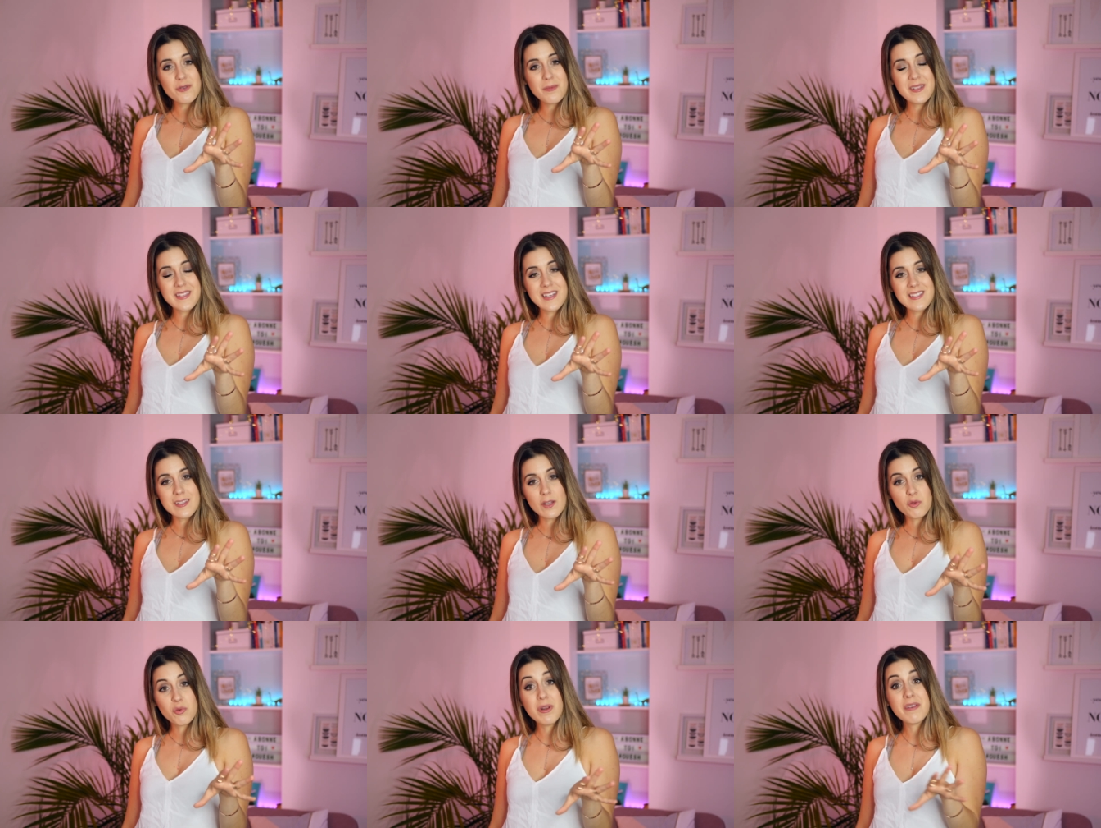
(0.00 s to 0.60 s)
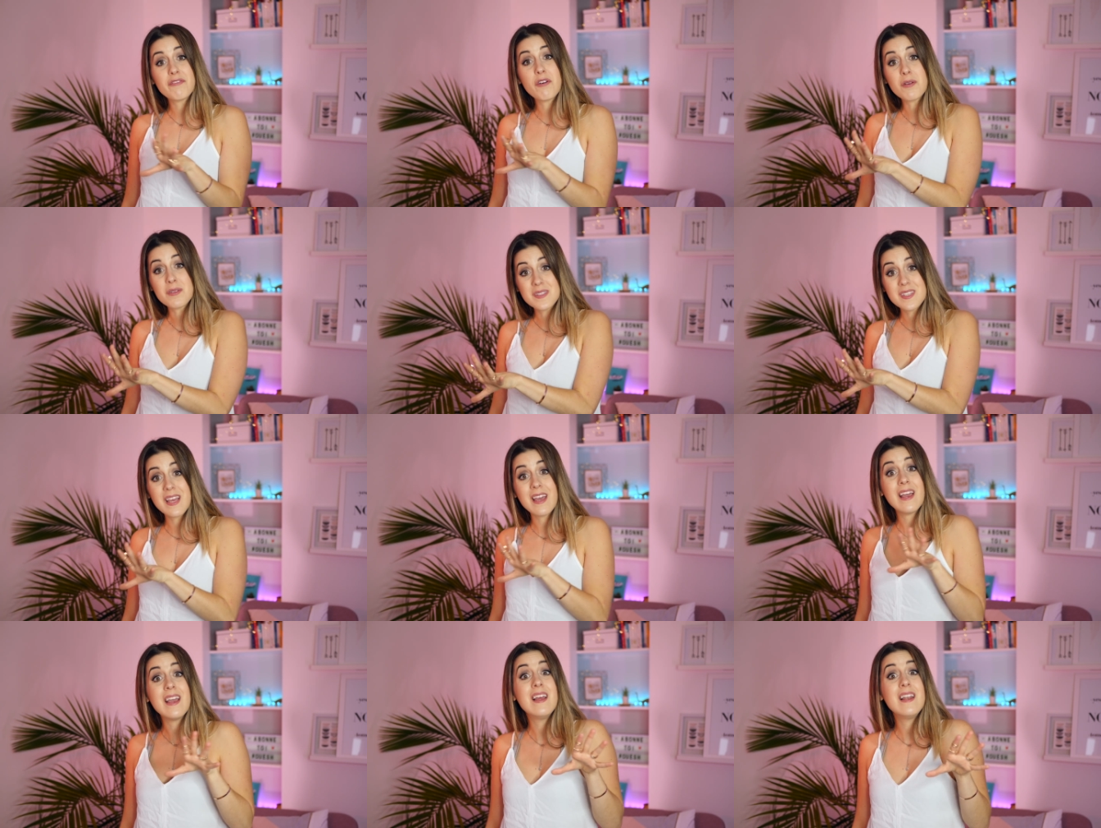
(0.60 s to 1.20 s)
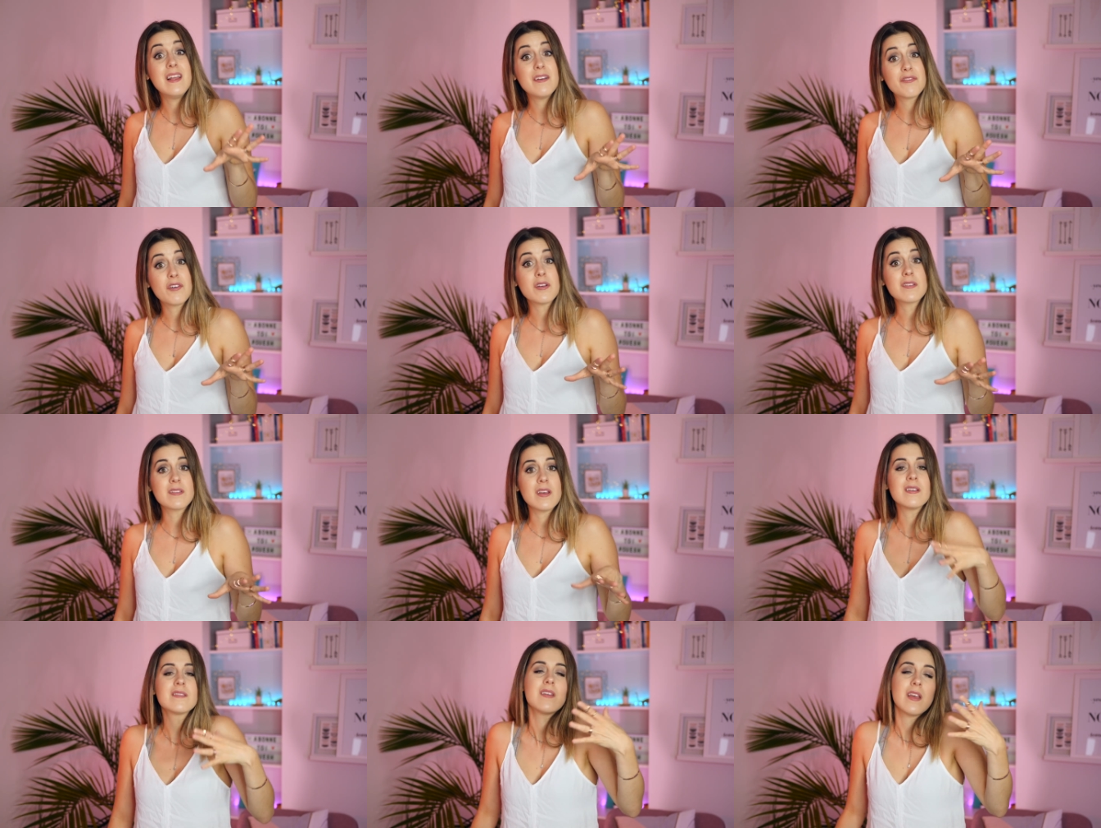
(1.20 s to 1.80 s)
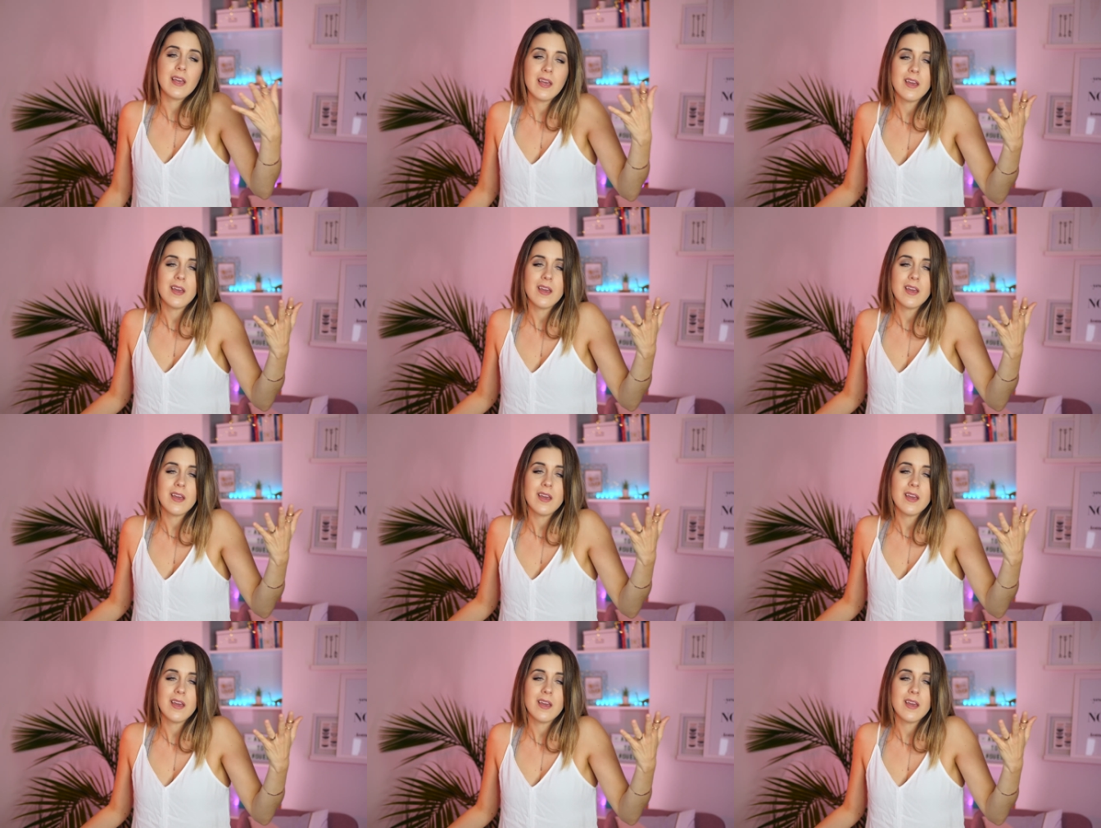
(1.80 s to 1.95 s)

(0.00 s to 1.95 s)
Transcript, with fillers: je m'adresse à tous les Français et les Françaises